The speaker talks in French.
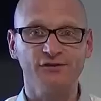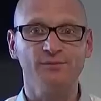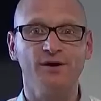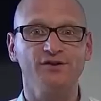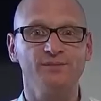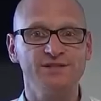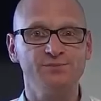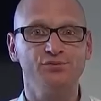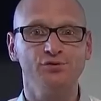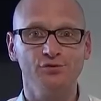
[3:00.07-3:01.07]
demande un petit
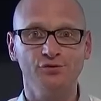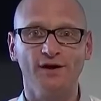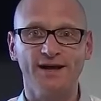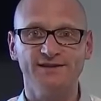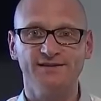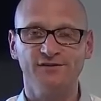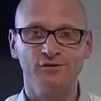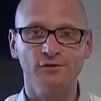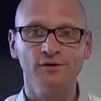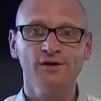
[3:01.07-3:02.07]
peu
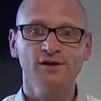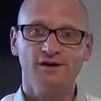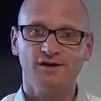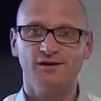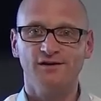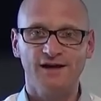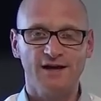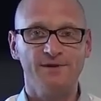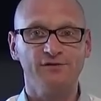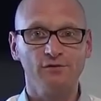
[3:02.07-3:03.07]
d'organisation à
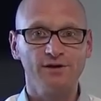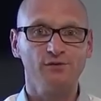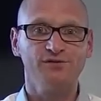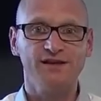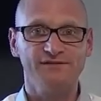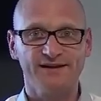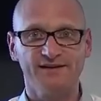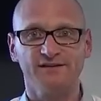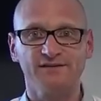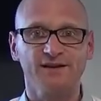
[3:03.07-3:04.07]
la maison et aussi avec
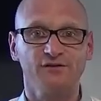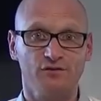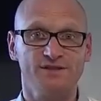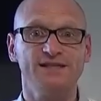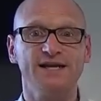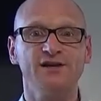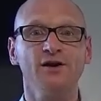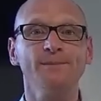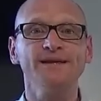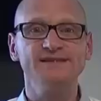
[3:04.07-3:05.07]
les entrées sorties des
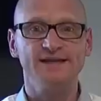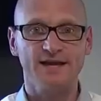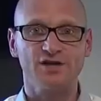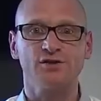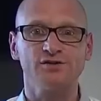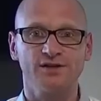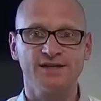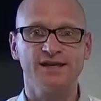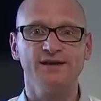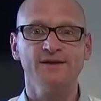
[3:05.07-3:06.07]
clients, mais c'est quelque chose
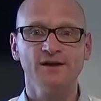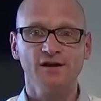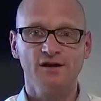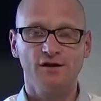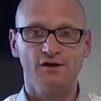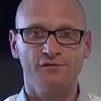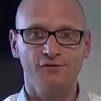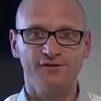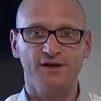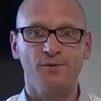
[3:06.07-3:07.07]
qui est euh,
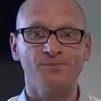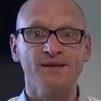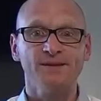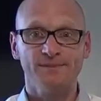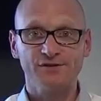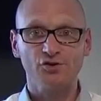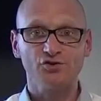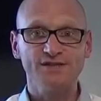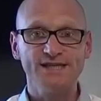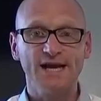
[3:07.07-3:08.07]
faisable. Mais ce que
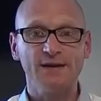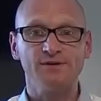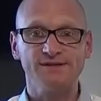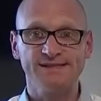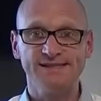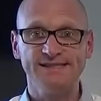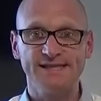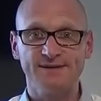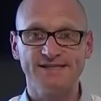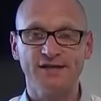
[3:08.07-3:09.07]
je dis également
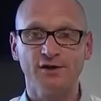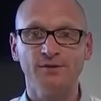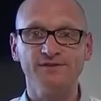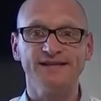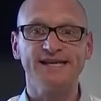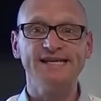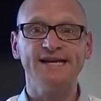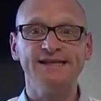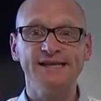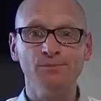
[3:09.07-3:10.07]
systématiquement, c'est qu'il y
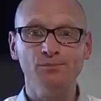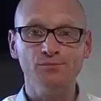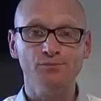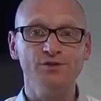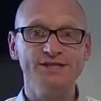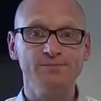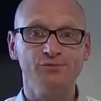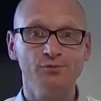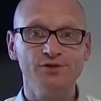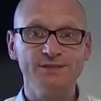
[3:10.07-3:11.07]
a des multiples,
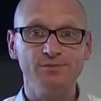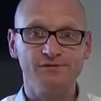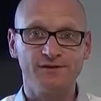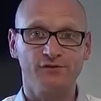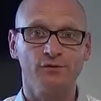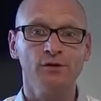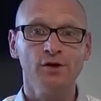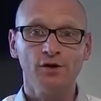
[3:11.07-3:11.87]
de multiples façons